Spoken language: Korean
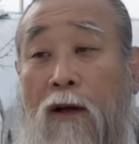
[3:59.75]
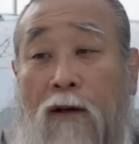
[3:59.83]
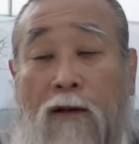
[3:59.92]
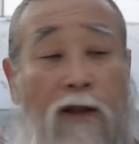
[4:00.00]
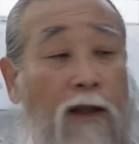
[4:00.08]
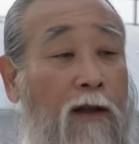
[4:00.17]

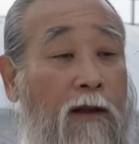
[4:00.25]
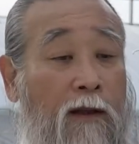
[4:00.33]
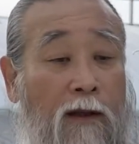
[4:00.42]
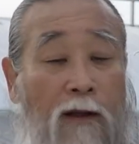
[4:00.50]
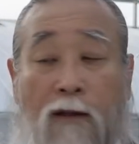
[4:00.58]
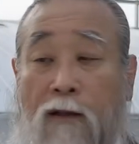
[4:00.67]
그러기
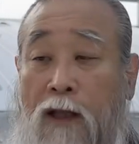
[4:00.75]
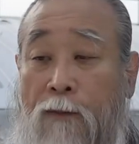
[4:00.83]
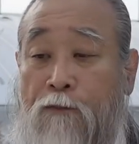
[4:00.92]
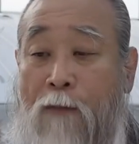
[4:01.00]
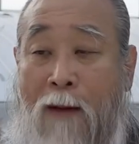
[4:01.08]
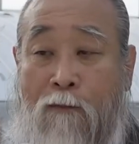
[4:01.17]
그게
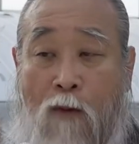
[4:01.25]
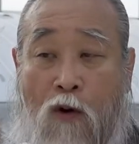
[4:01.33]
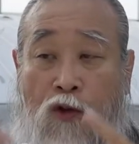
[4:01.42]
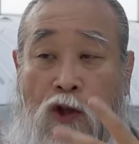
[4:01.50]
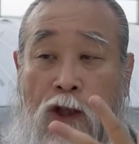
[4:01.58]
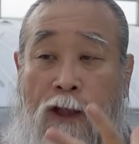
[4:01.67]

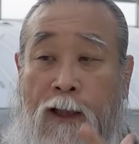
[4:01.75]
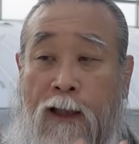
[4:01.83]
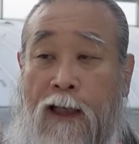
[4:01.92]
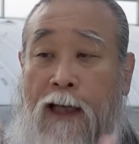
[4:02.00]
맹목적인